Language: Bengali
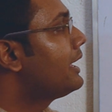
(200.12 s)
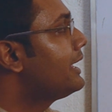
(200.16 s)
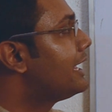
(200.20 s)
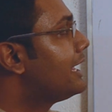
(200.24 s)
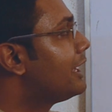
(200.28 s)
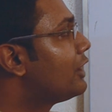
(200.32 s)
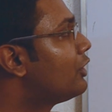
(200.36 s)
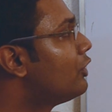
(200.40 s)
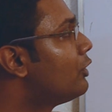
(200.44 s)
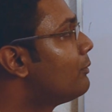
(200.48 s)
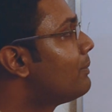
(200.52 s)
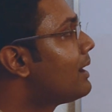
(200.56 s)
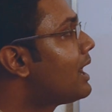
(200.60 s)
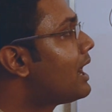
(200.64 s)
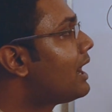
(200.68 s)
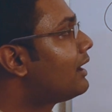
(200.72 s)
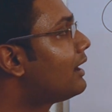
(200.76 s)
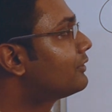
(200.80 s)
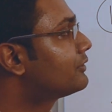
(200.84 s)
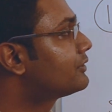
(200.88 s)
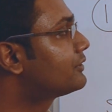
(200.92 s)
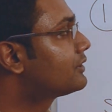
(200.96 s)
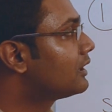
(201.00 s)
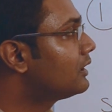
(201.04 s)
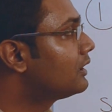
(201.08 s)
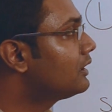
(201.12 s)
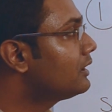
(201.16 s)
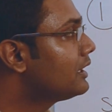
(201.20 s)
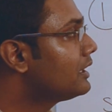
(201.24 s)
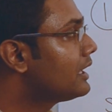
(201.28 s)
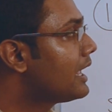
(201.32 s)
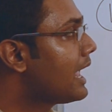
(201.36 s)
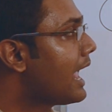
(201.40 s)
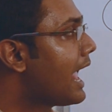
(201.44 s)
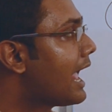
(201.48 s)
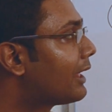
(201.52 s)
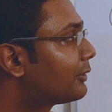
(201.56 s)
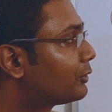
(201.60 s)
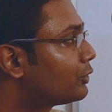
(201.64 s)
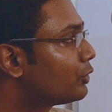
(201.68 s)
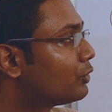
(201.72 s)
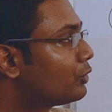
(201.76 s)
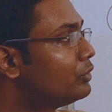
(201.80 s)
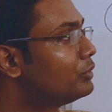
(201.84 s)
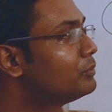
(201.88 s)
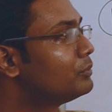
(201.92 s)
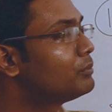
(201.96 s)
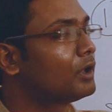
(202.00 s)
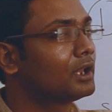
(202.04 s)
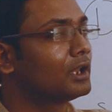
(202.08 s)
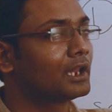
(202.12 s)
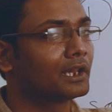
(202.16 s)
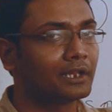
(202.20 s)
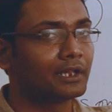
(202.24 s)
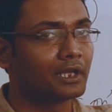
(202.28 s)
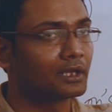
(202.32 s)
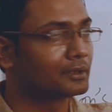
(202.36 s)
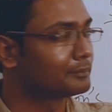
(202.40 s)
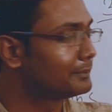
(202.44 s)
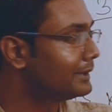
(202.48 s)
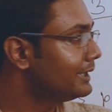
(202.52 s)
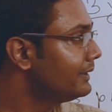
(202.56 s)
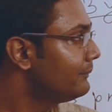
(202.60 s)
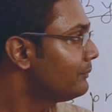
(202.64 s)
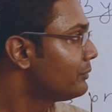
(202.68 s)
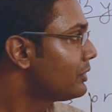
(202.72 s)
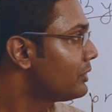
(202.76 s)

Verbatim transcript: এগো বা আফটার এত গুণ বলা থাকবে